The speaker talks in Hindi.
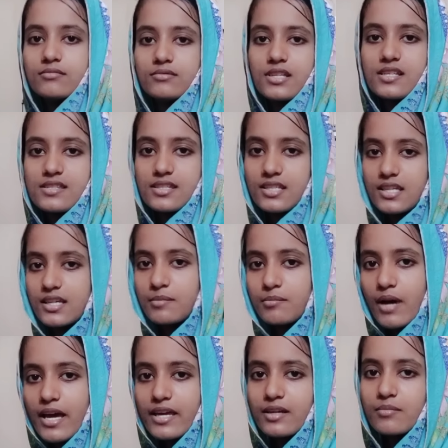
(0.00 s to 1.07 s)
किसी ने
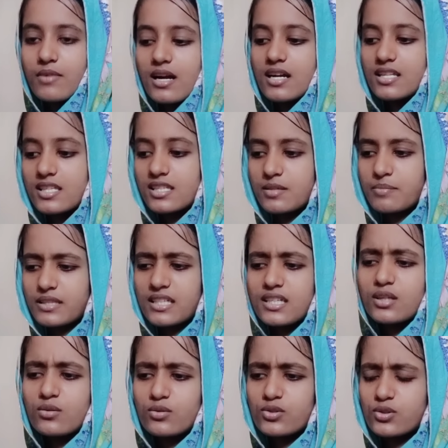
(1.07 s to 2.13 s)
बाइक मार दी थी पता
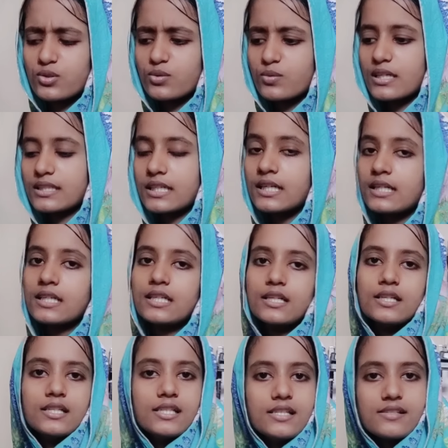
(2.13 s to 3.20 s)
नहीं कुछ तो हुआ था
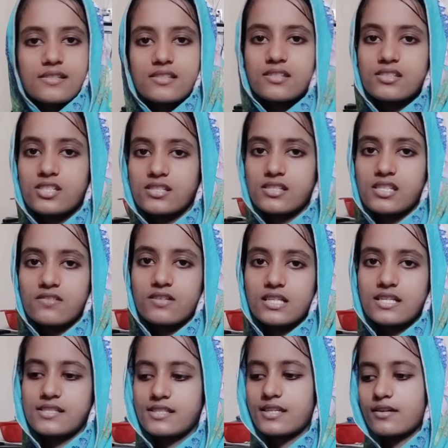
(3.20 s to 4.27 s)
इस जिसकी
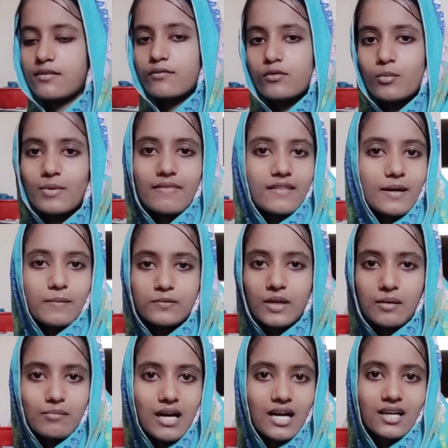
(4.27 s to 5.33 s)
वजह से वो बंदा
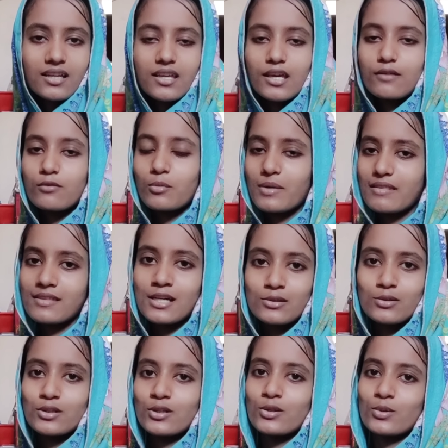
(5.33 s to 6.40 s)
भाग गया वो बंदा
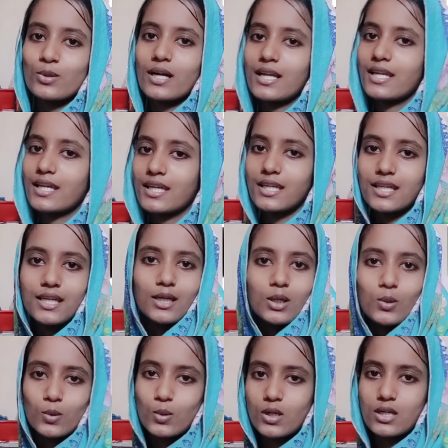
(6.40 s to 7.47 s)
तो नहीं रुका लेकिन
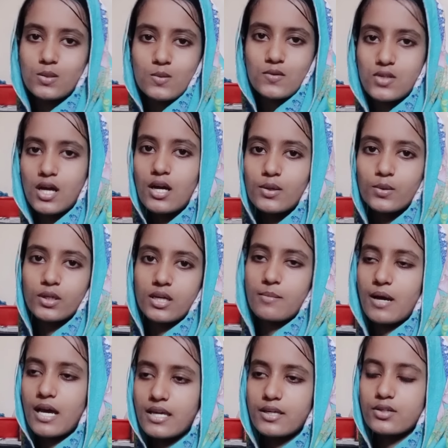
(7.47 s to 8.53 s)
इन लोगों का नुकसान हो गया
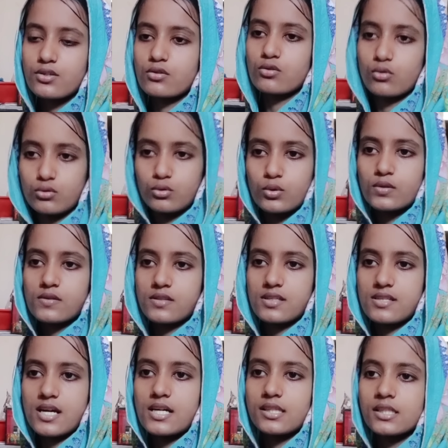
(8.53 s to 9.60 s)
भाई के जो दो दोस्त
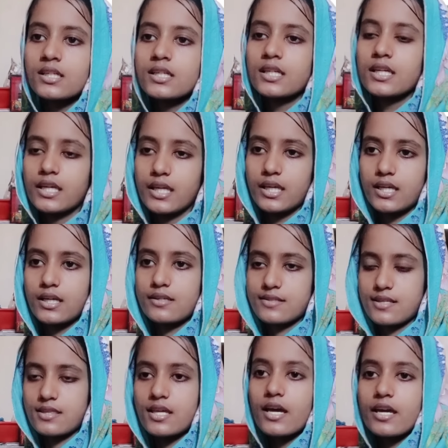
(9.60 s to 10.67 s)
थे साथ एक
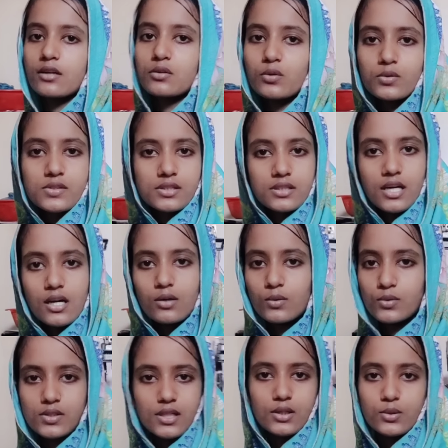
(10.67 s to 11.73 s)
कज़न था एक दोस्त था
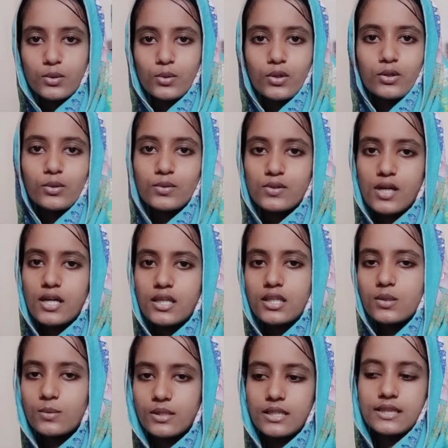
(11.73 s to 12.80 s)
उसका तो कोई नुकसान
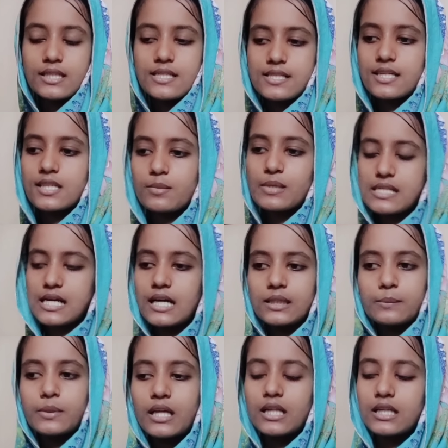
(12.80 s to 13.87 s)
नहीं हुआ इतना ज़्यादा बस हाथ
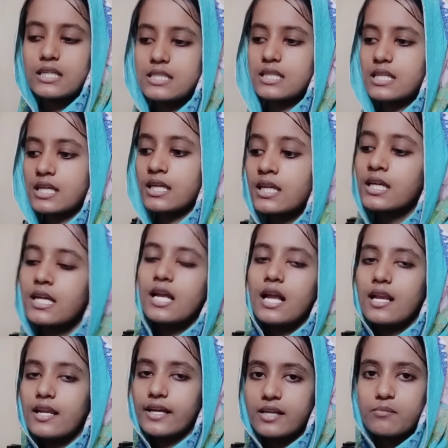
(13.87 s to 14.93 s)
पे हल्की सी लगी
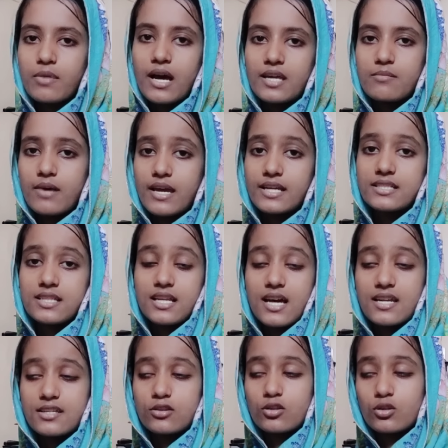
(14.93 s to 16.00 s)
लेकिन भाई बाइक
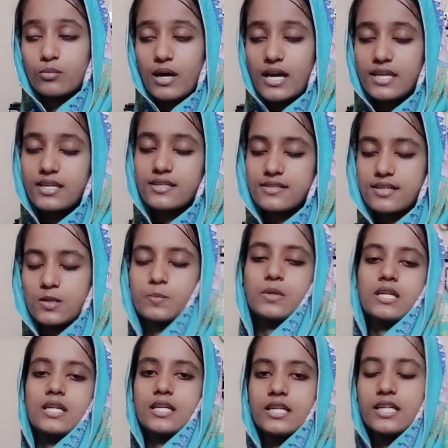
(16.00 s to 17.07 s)
चला रहे थे तो भाई के सर
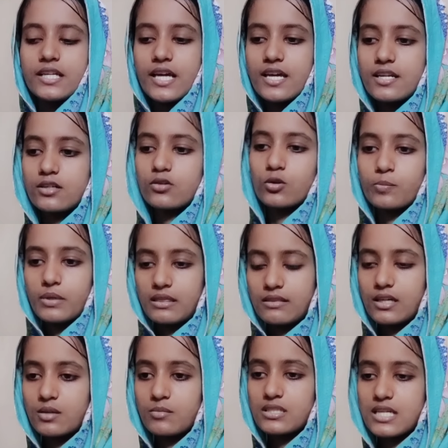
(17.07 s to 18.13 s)
पे लगी है डायरेक्ट और
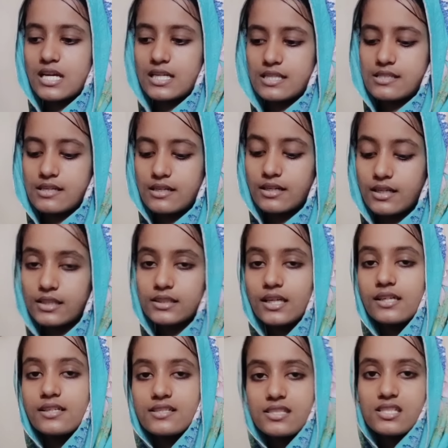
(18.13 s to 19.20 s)
पत्थर में जाके सर लगा
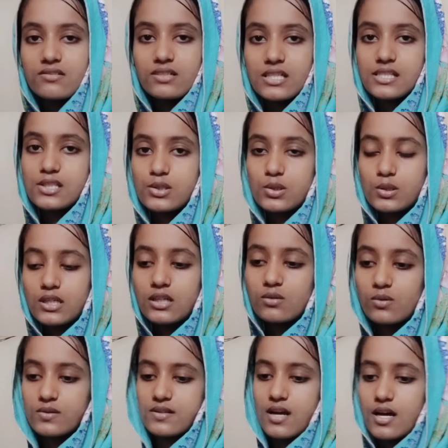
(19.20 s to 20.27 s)
था इसी वजह से जो है ना
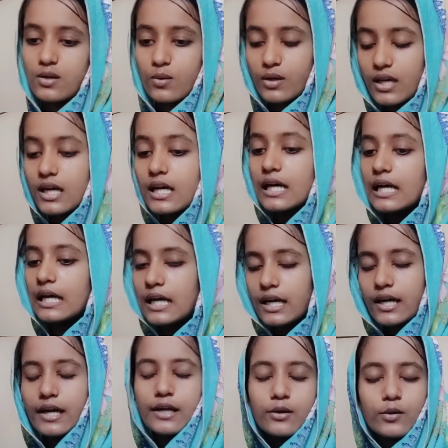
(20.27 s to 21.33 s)
नुकसान हो गया खैर